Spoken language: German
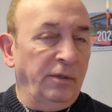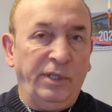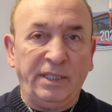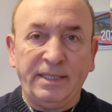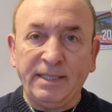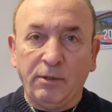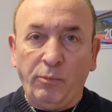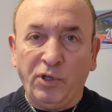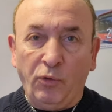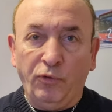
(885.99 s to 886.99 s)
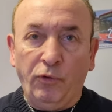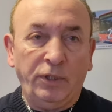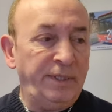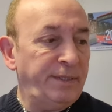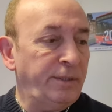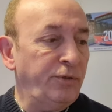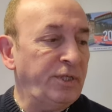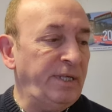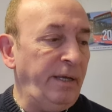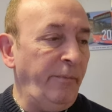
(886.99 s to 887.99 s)
Äh, das ist, glaube ich, auch neu, dieses
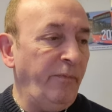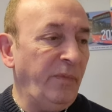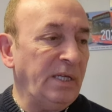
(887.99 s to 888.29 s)
System,